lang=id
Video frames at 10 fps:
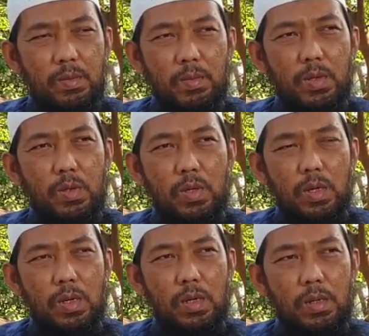menuju
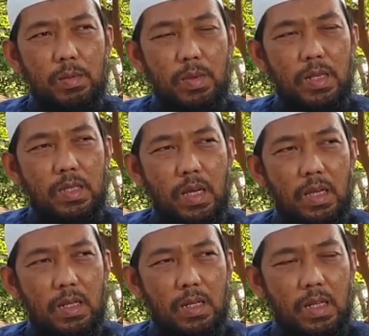ke
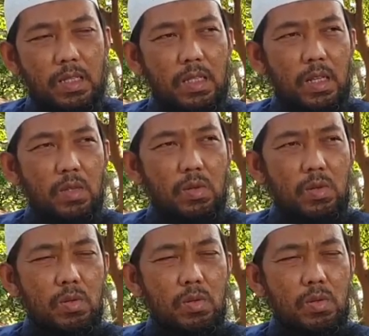barzakh dan setelah itu